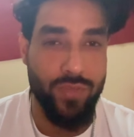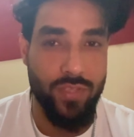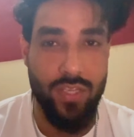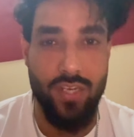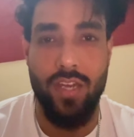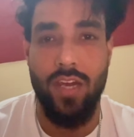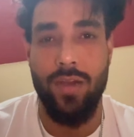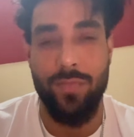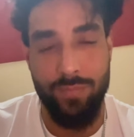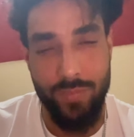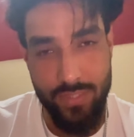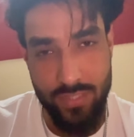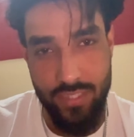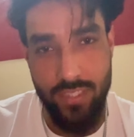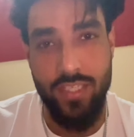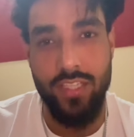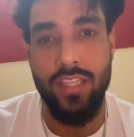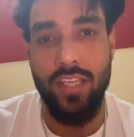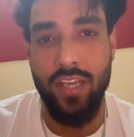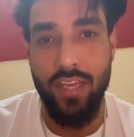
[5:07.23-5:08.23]
ये नाम बस
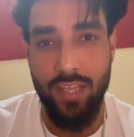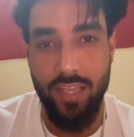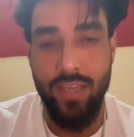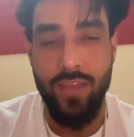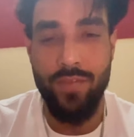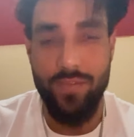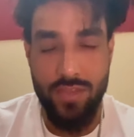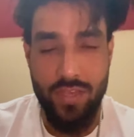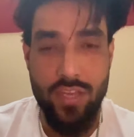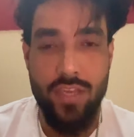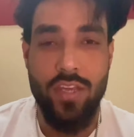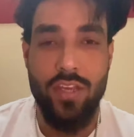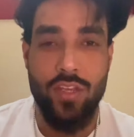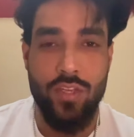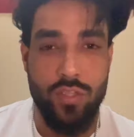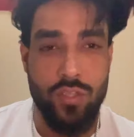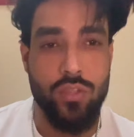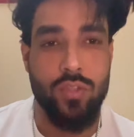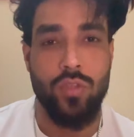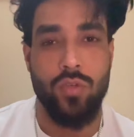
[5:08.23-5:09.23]
दे दिए गए हैं
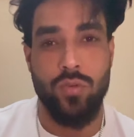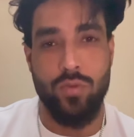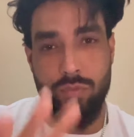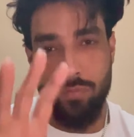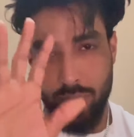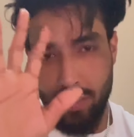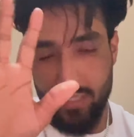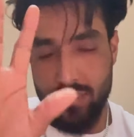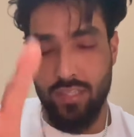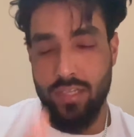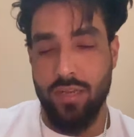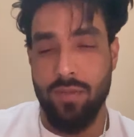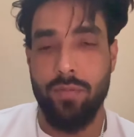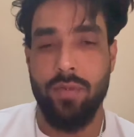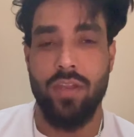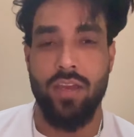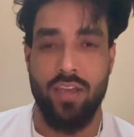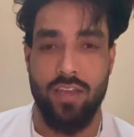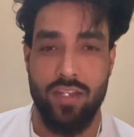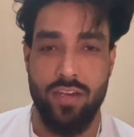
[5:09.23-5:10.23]
तो भाईचारा
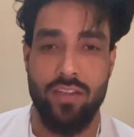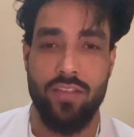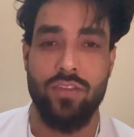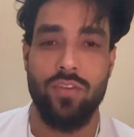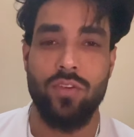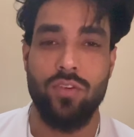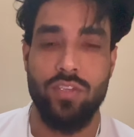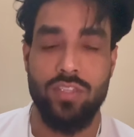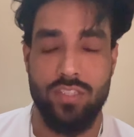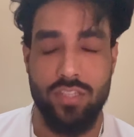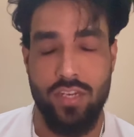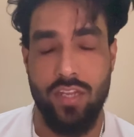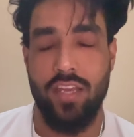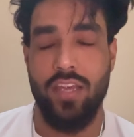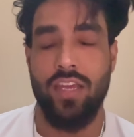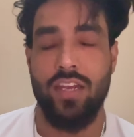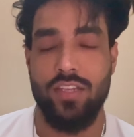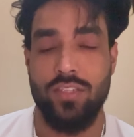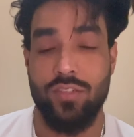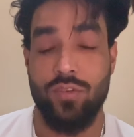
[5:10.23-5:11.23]
बना कर रखियो इतना ही
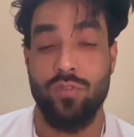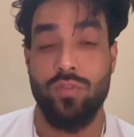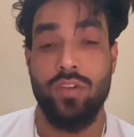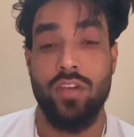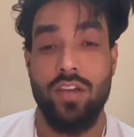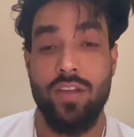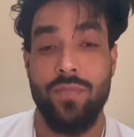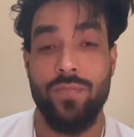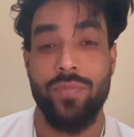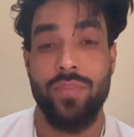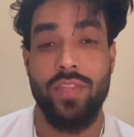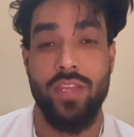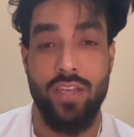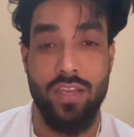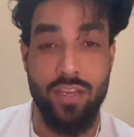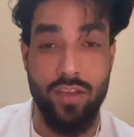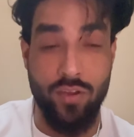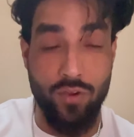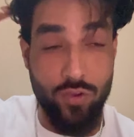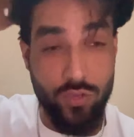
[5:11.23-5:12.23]
कहना चाहूँगा
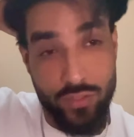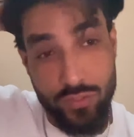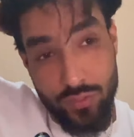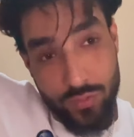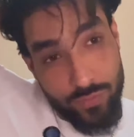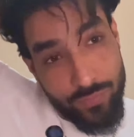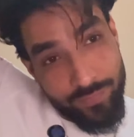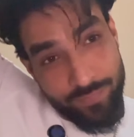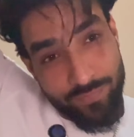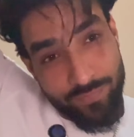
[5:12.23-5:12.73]
और तो